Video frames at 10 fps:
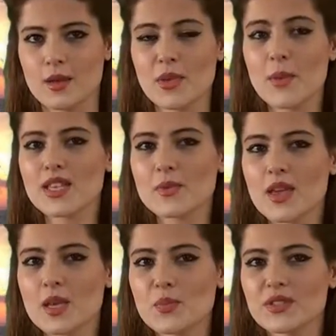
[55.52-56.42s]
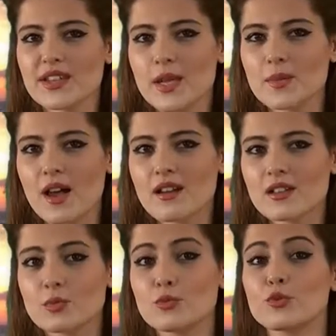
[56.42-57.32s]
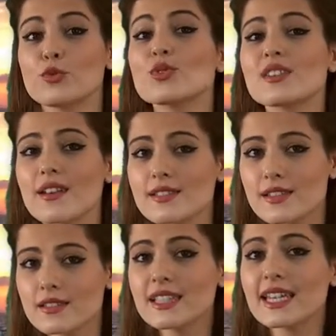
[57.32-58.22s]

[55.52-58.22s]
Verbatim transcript: Mehmet Bey Pınar Emlak mutluluk sattığının